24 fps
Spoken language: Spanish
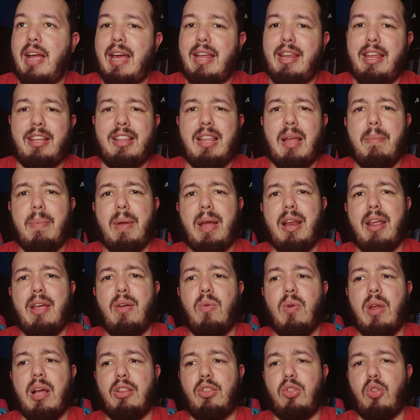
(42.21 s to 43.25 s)
que en esta
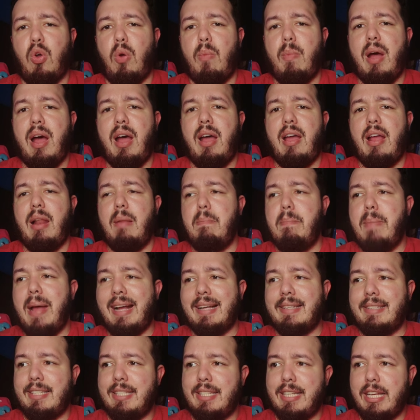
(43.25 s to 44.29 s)
película toma el
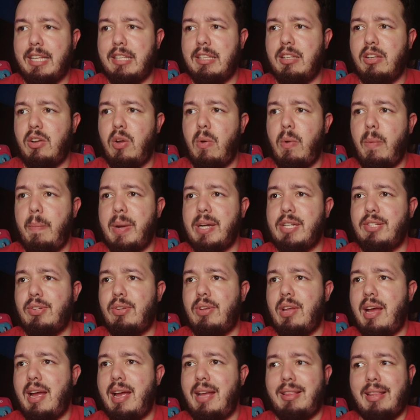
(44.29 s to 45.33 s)
backseat como
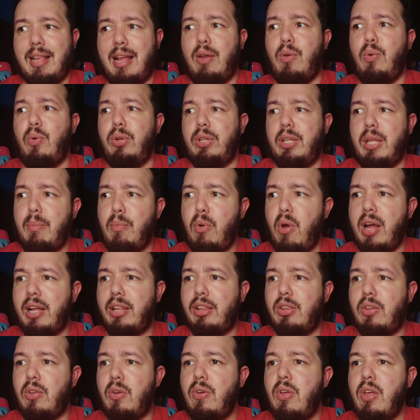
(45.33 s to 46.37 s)
personaje hasta el último
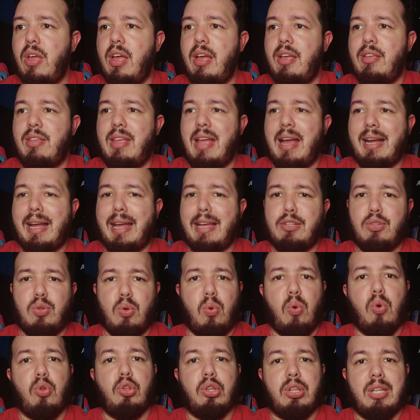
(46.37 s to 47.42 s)
acto, ya que
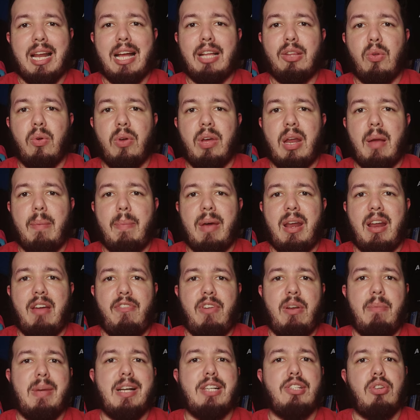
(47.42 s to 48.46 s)
su contrato era para
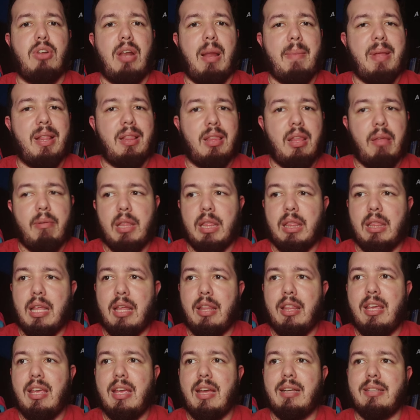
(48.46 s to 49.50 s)
firmar solamente
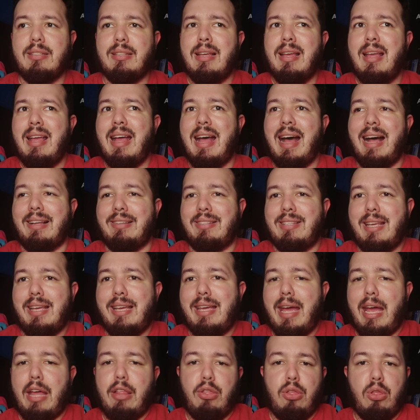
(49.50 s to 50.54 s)
20 días, así
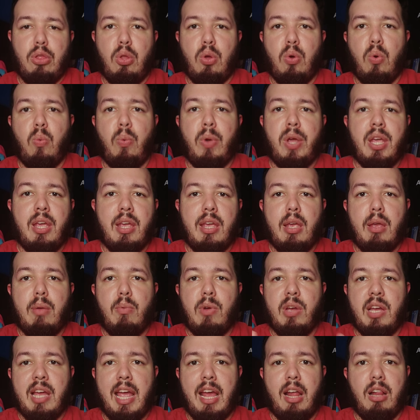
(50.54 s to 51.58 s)
que Dewey y
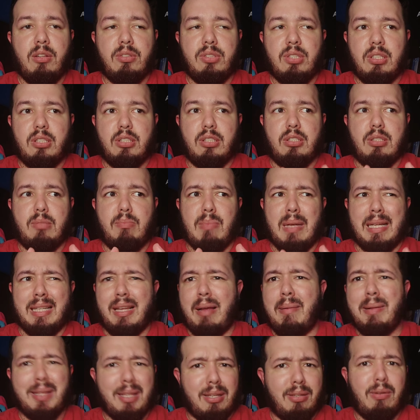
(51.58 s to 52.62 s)
Gales
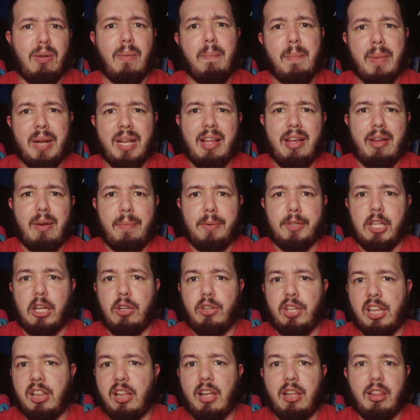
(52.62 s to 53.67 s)
básicamente son los verdaderos
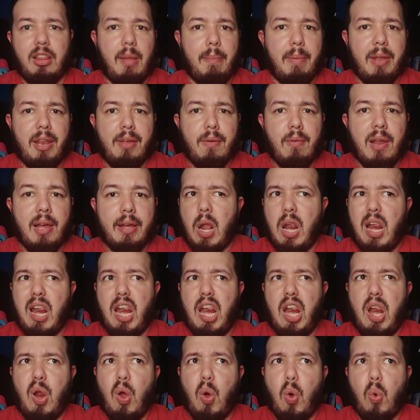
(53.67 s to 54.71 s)
protagonistas de esta película,
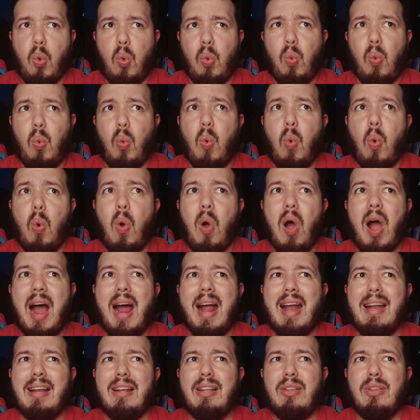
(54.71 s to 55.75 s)
lo
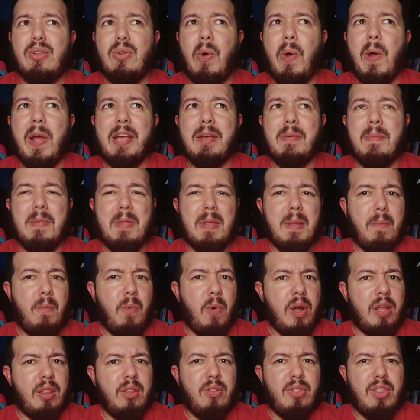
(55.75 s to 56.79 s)
cual no es ni
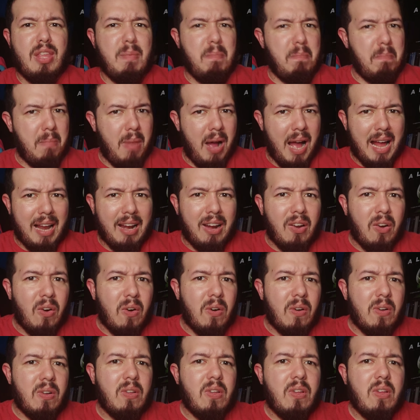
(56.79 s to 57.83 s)
bueno ni
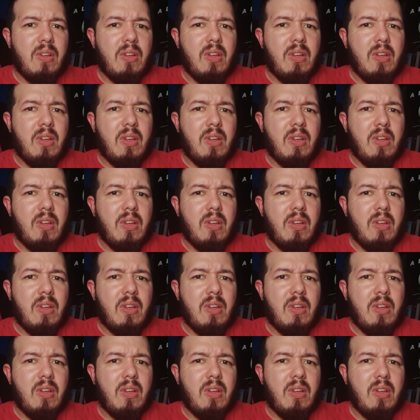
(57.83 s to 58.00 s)
malo,